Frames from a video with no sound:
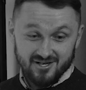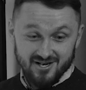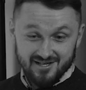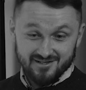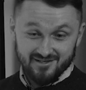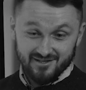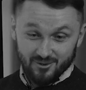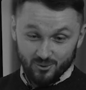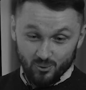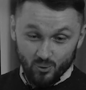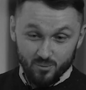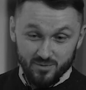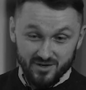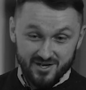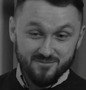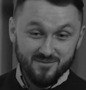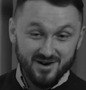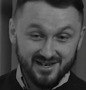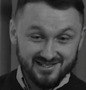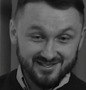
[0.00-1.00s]
Раз, это
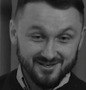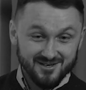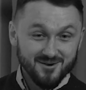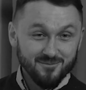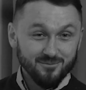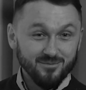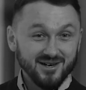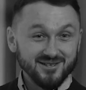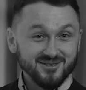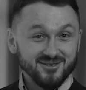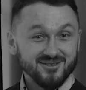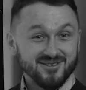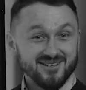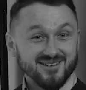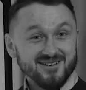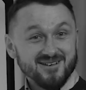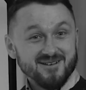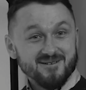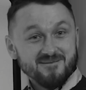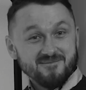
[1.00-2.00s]
кубики масла Кубиками, падают.
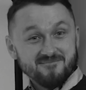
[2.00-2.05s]
да.